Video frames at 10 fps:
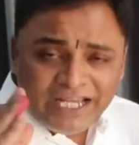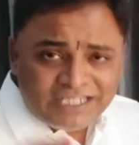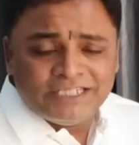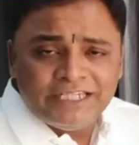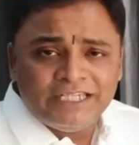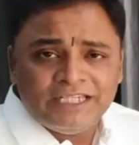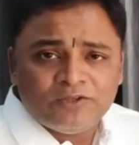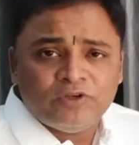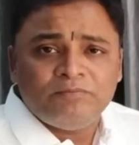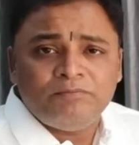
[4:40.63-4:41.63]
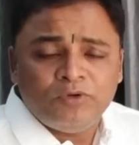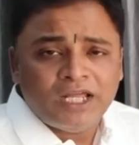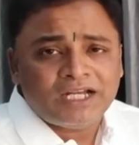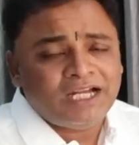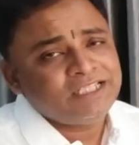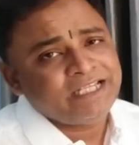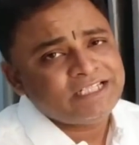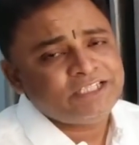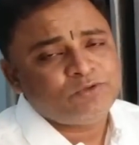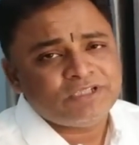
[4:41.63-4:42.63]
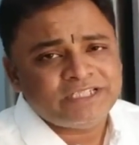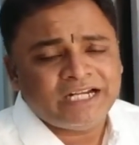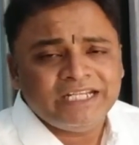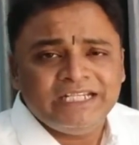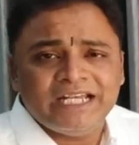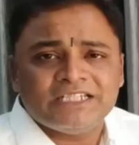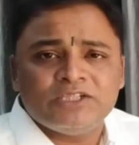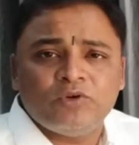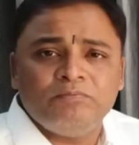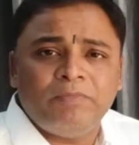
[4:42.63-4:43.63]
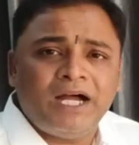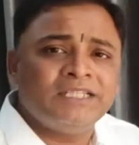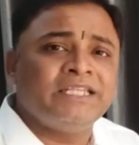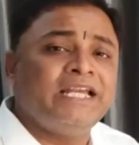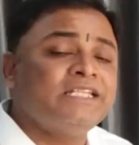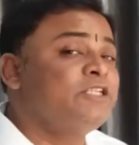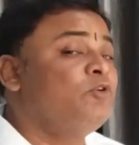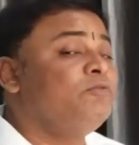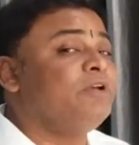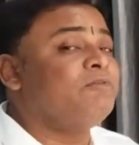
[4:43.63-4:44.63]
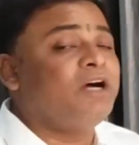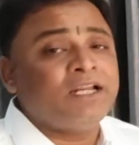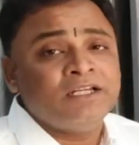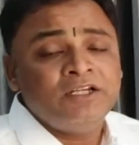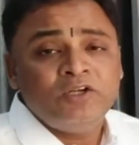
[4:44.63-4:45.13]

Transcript: ऐसी कोई मुलाकात ऐसी कोई सेटिंग ऐसी कोई बात ऐसी कोई व्यवहार